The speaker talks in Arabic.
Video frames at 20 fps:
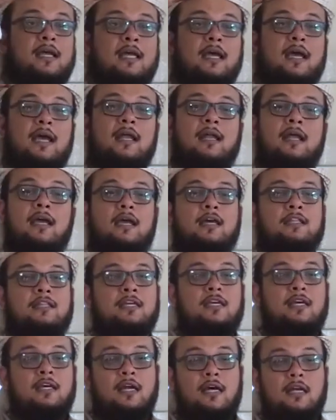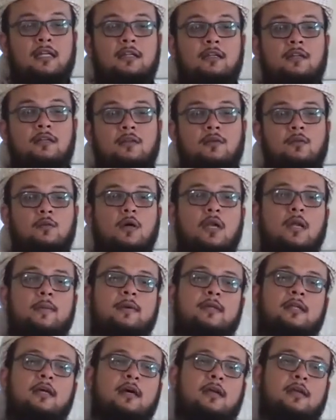كان كثيرا
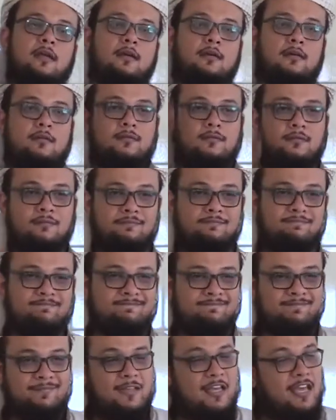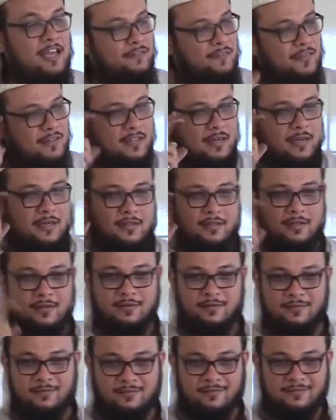ولم يتغير احفظ هذا
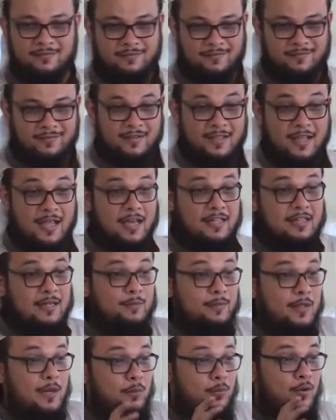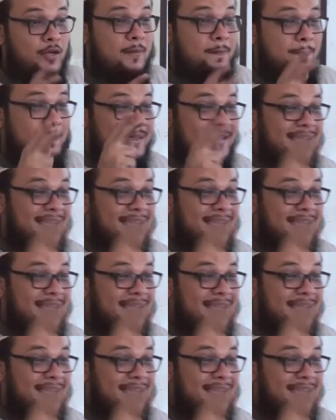هذا من المهم